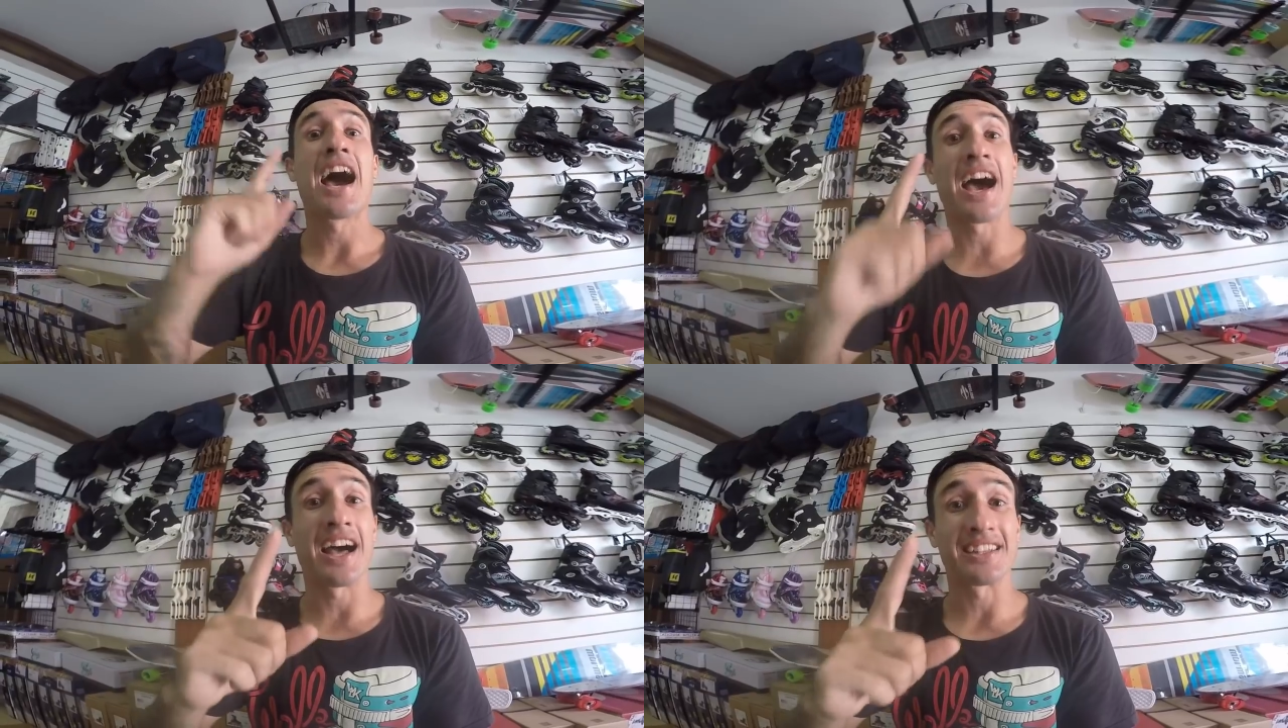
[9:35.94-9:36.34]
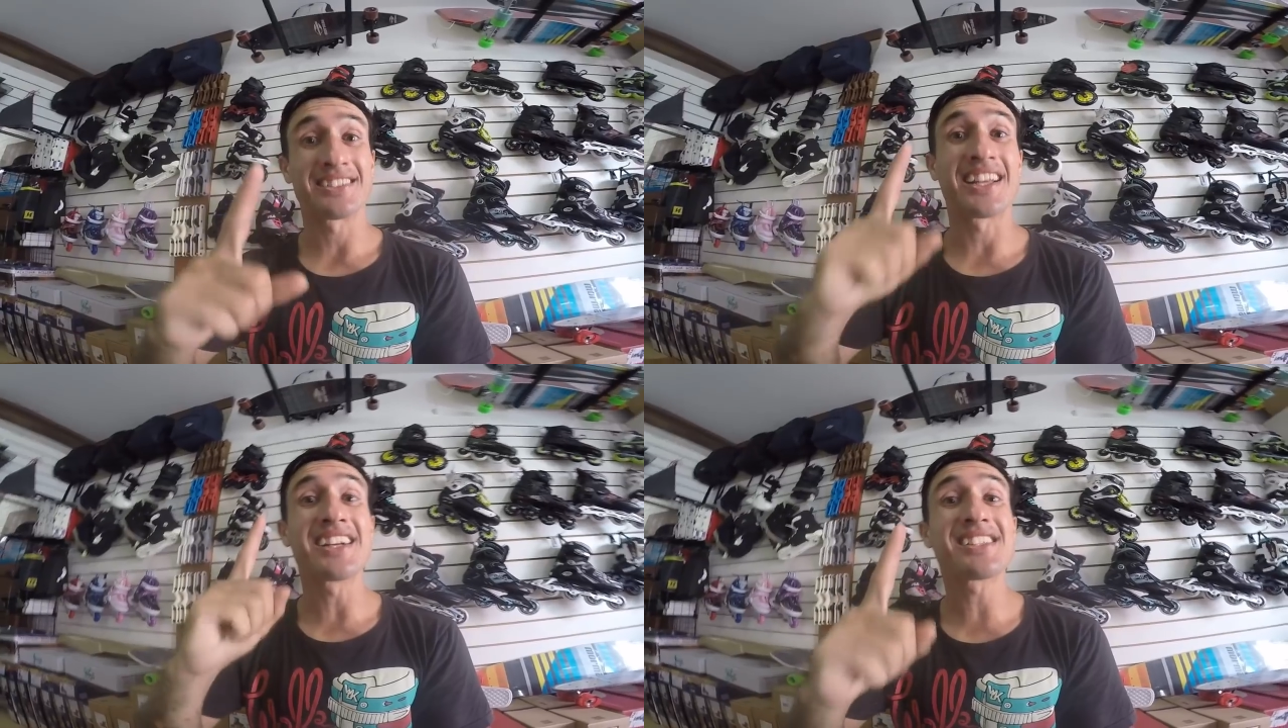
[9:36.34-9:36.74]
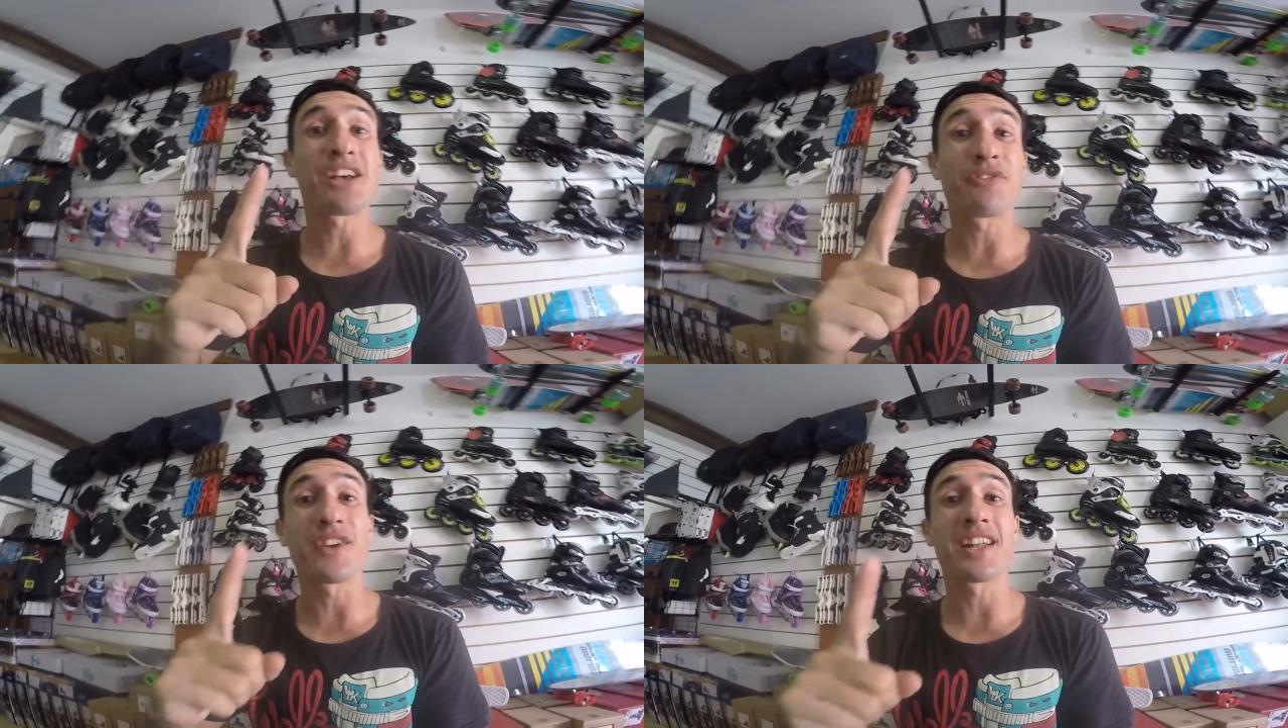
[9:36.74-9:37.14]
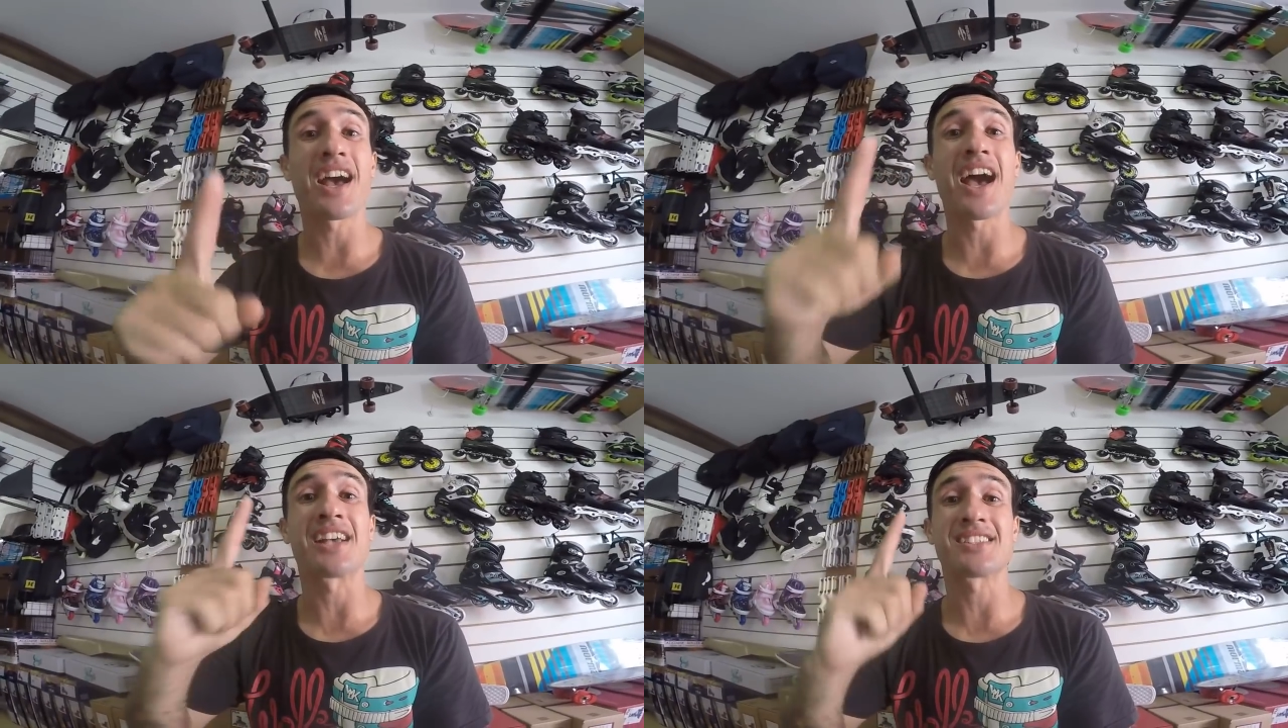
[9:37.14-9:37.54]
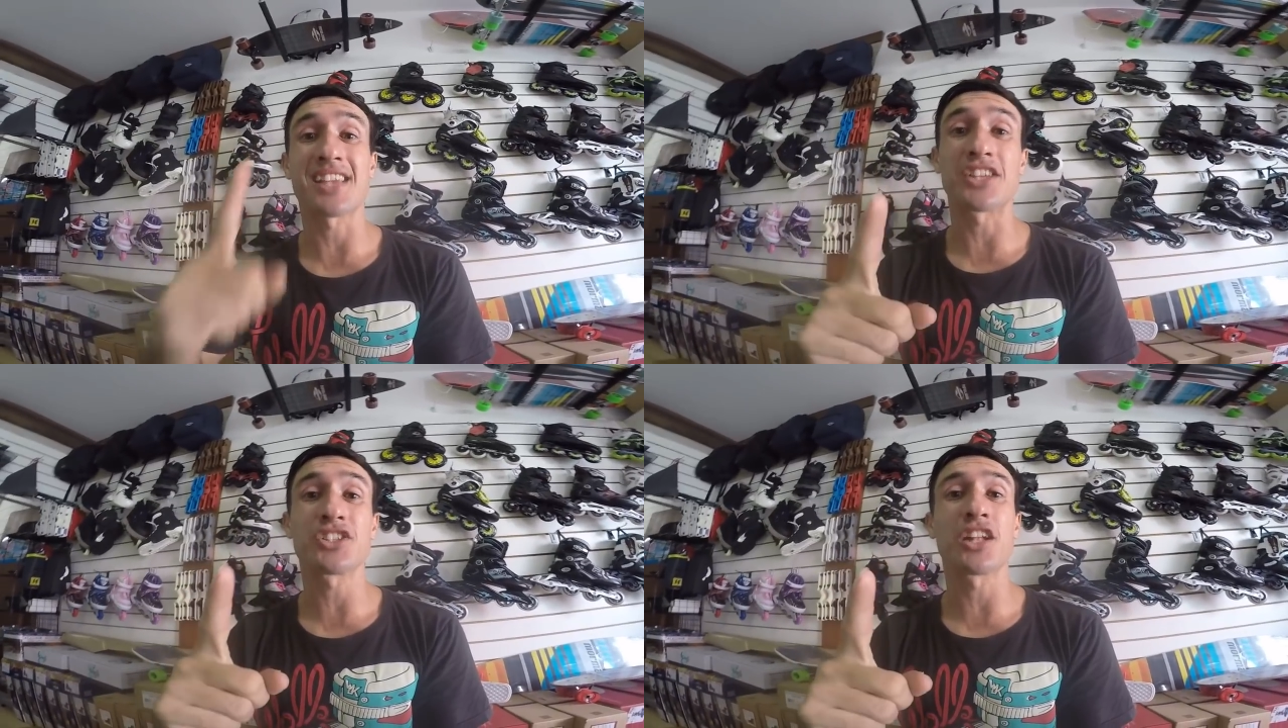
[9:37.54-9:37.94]
Ah, terça-feira às
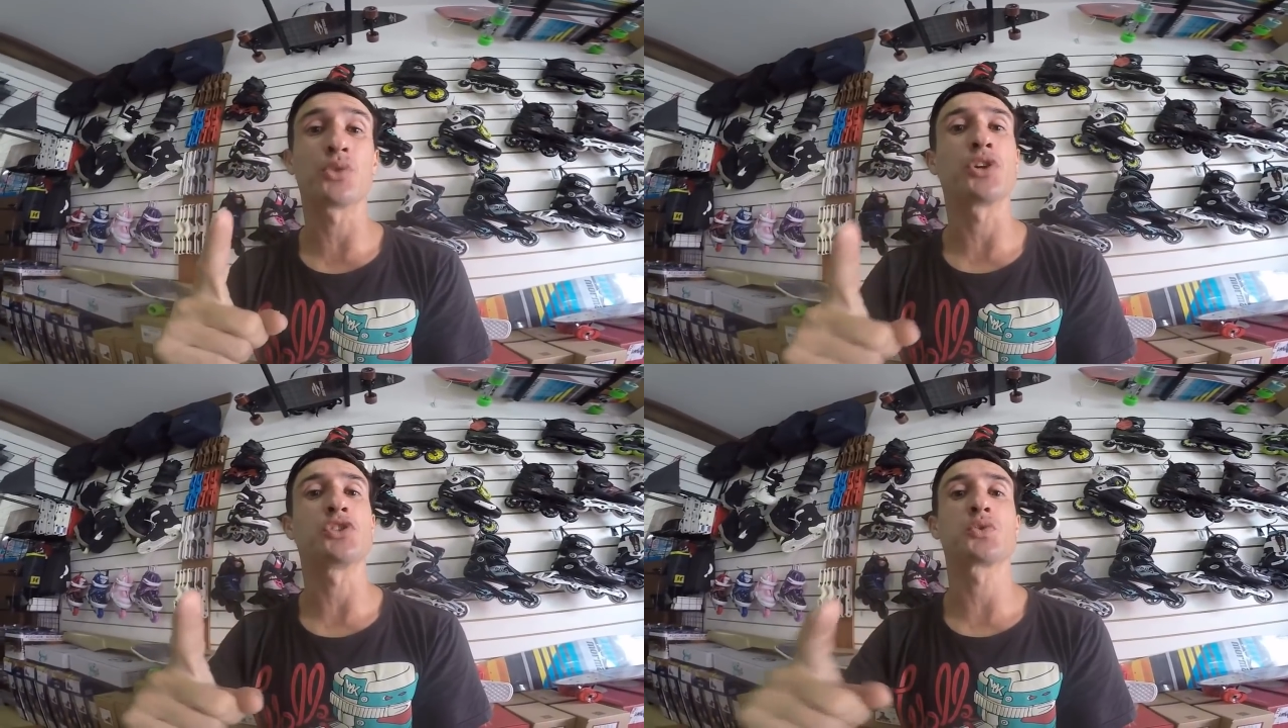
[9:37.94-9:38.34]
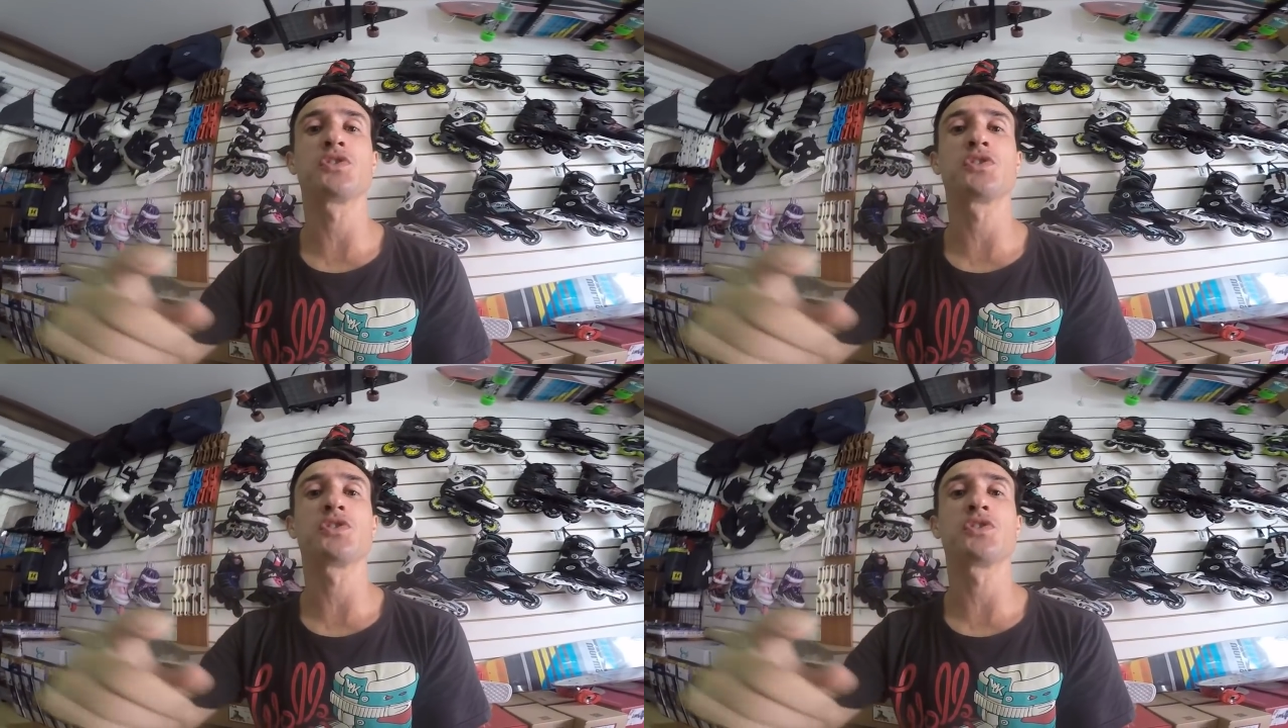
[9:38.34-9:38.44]
sete da noite.